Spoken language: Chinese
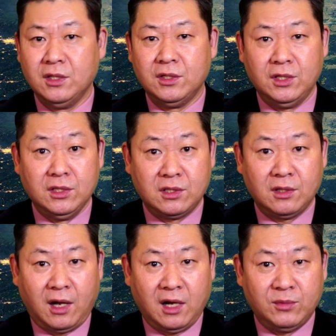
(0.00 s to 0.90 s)
因
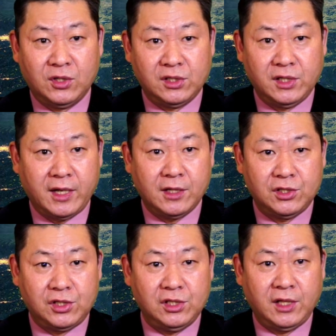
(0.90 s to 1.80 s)
此，阿拉伯世界
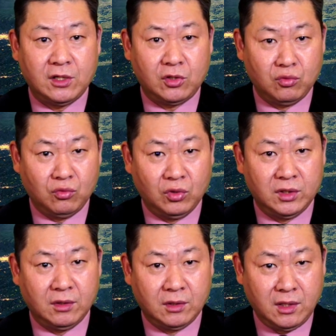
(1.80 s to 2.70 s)
期待着中国
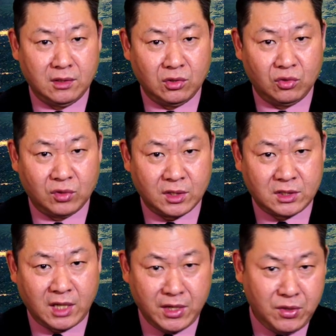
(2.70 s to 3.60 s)
能够更多的
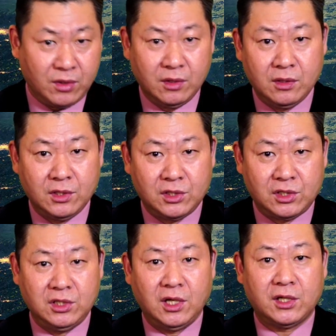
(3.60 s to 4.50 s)
参与
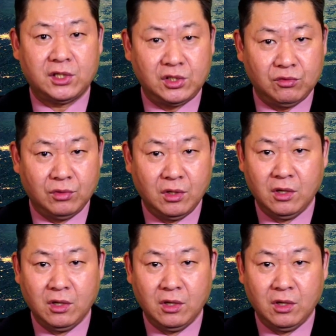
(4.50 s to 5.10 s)
西亚的事务，